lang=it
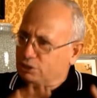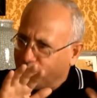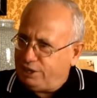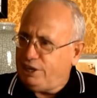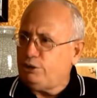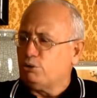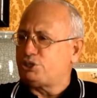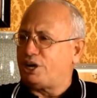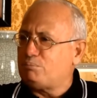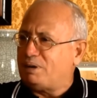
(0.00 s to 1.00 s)
lì non
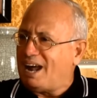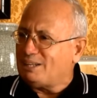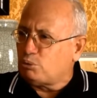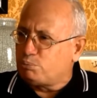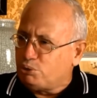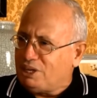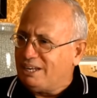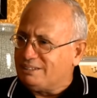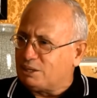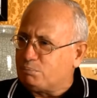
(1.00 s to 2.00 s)
sarebbe nato più
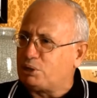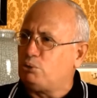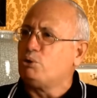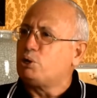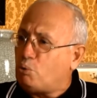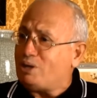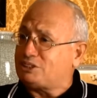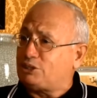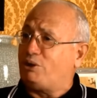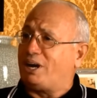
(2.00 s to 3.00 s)
niente, per cui
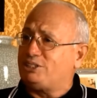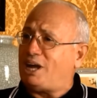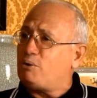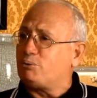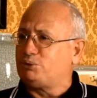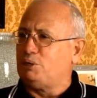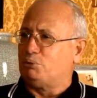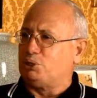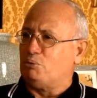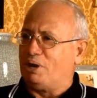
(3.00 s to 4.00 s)
questo era già un
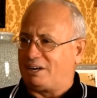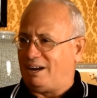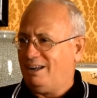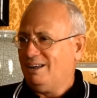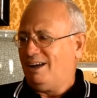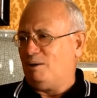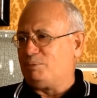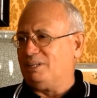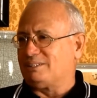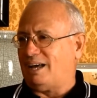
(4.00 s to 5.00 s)
tipo di guerra
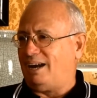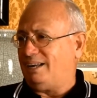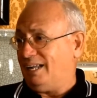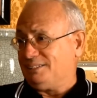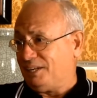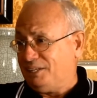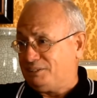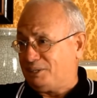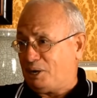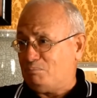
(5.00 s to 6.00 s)
ambientale, ante
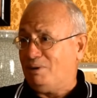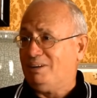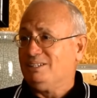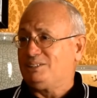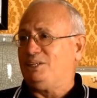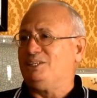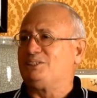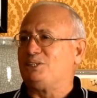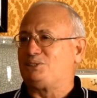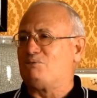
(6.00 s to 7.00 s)
litteram se,
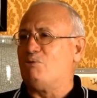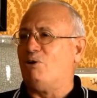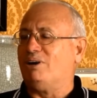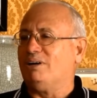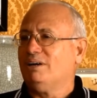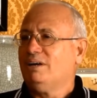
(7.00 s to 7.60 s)
se si vuole.